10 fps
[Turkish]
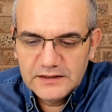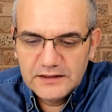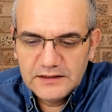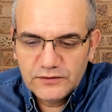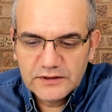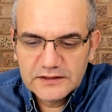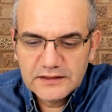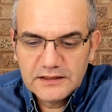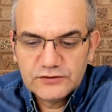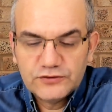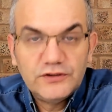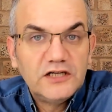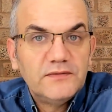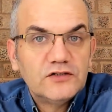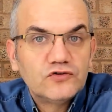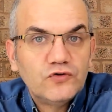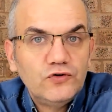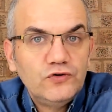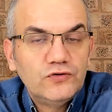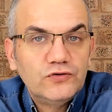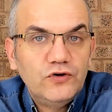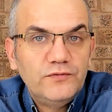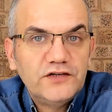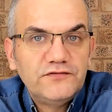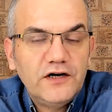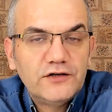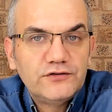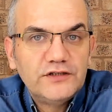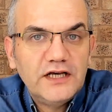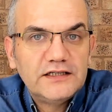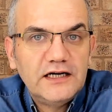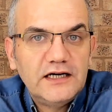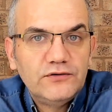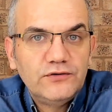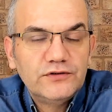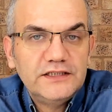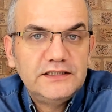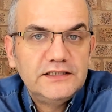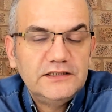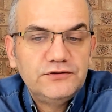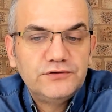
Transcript: E, o arada Süleyman Soylu Ömer Faruk Gergerlioğlu'na ki